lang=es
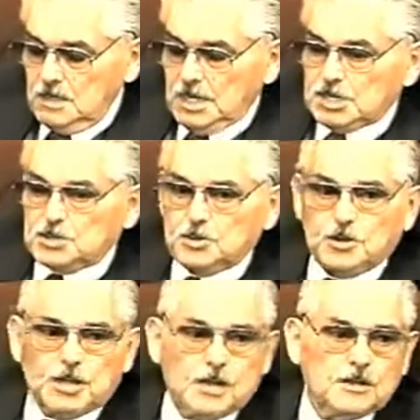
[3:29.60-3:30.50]
el
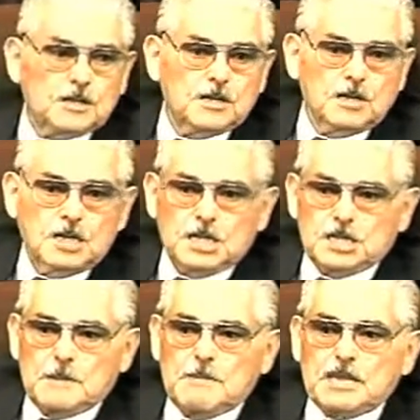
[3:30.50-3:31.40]
estudio
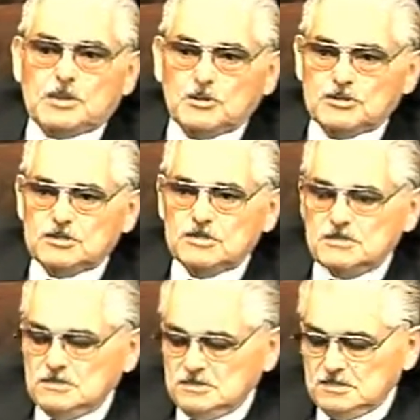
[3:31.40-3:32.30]
de, mitos,
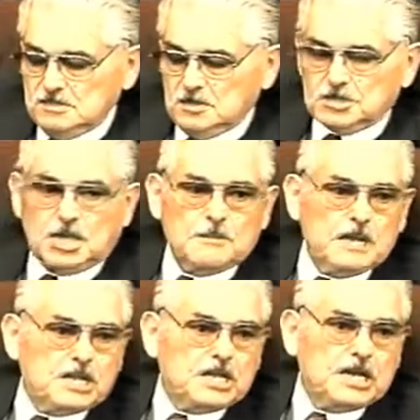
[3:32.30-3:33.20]
o sea, de
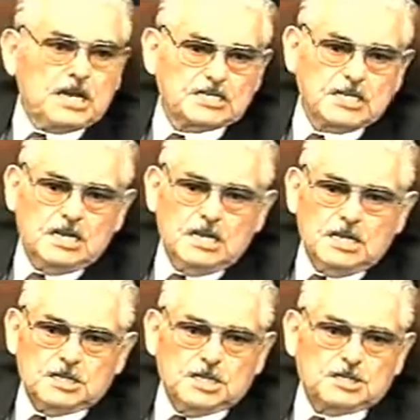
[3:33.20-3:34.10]
mentiras,
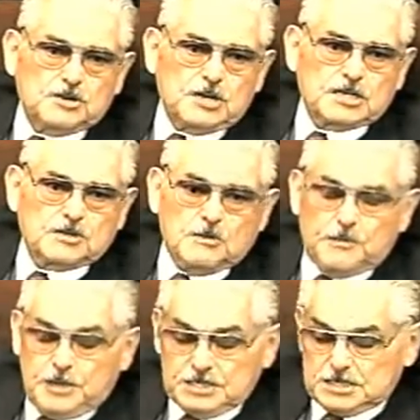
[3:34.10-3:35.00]
de historias
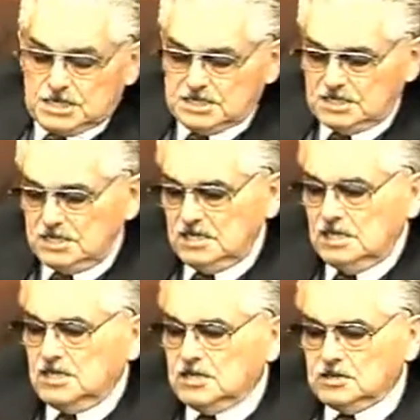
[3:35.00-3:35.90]
compuestas,
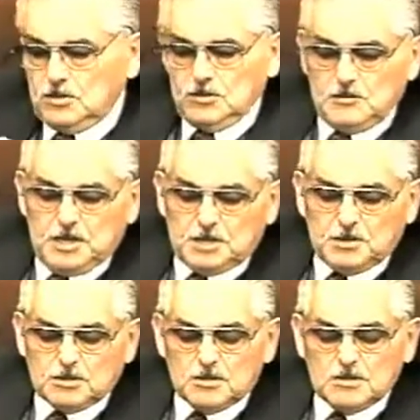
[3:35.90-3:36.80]
son los
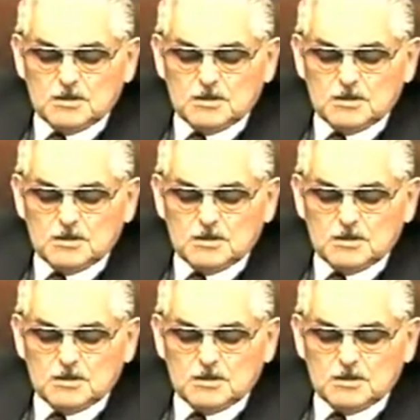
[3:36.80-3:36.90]
mitos,